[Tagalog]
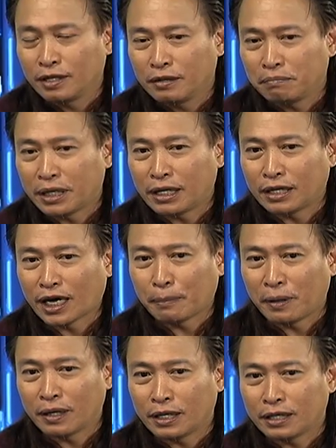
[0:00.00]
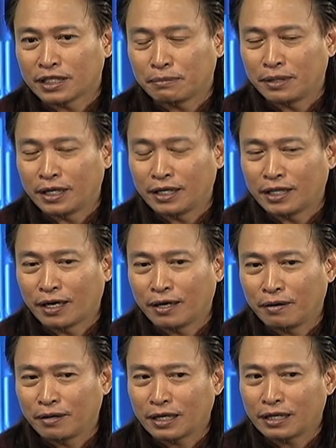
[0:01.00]
mahirapan kang sabihin na
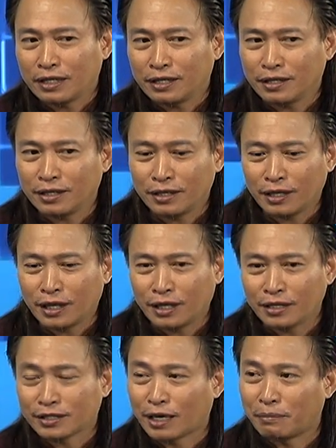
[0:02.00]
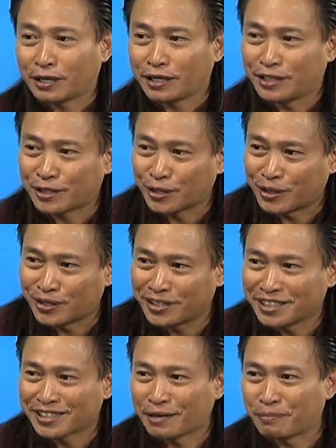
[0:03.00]
uh, isama rin ito,
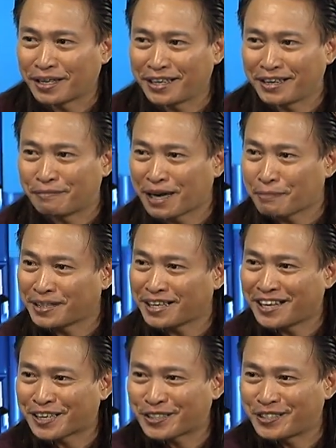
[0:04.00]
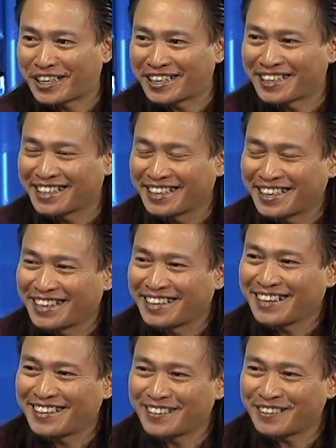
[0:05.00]
isama rin yan. Malapit na election eh. mm
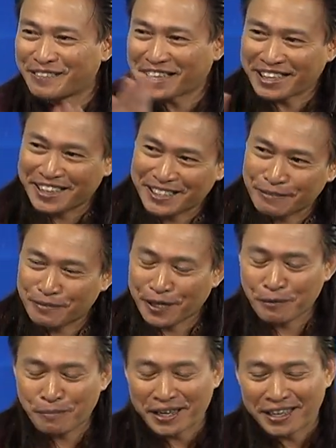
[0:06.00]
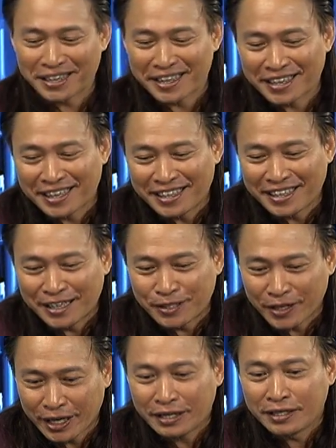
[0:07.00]
No? Nag-iisip na yung mga
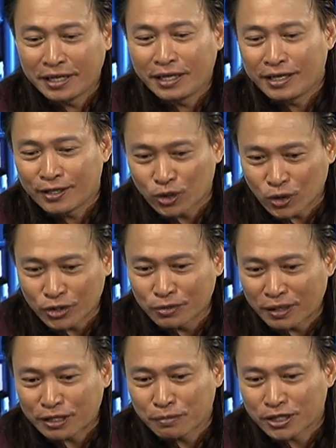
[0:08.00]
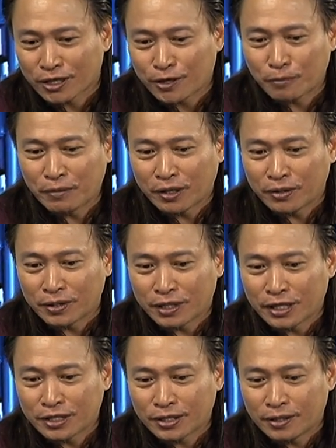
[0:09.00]
kalyado. And doon mismo sa loob ng
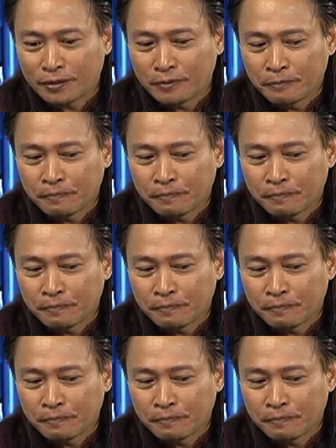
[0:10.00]
Kongreso,